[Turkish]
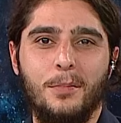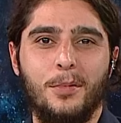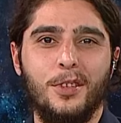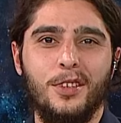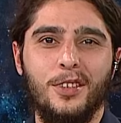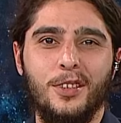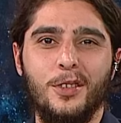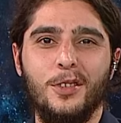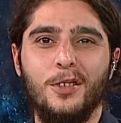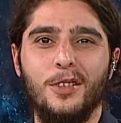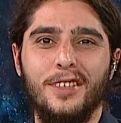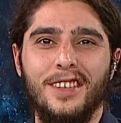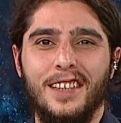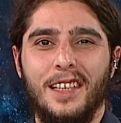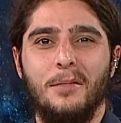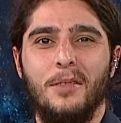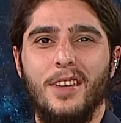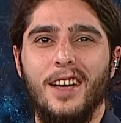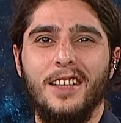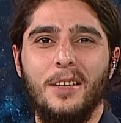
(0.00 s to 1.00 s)
Potter okulu
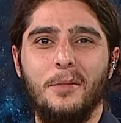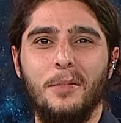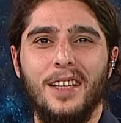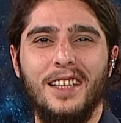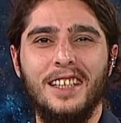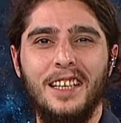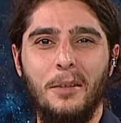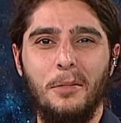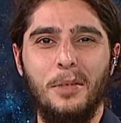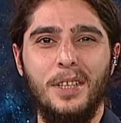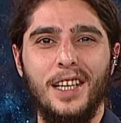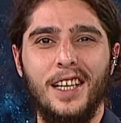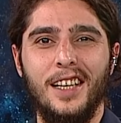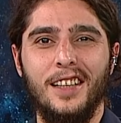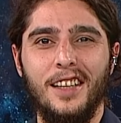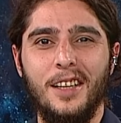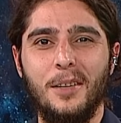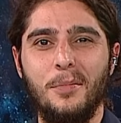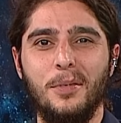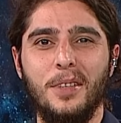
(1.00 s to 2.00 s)
gibi ya da başka bir
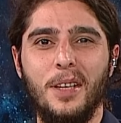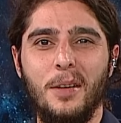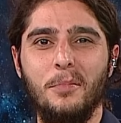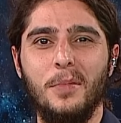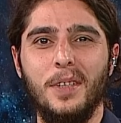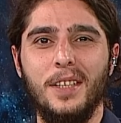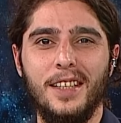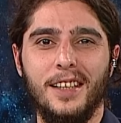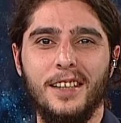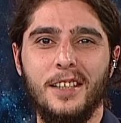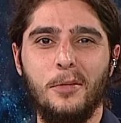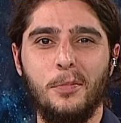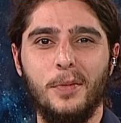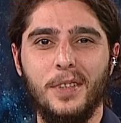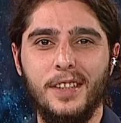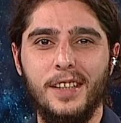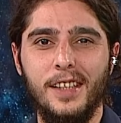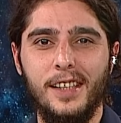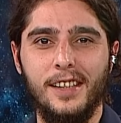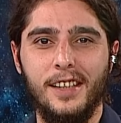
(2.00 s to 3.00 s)
şekilde yapılan bir
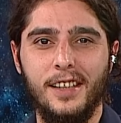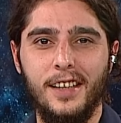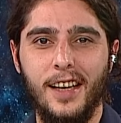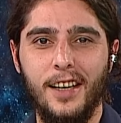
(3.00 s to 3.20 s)
çalışma değildir.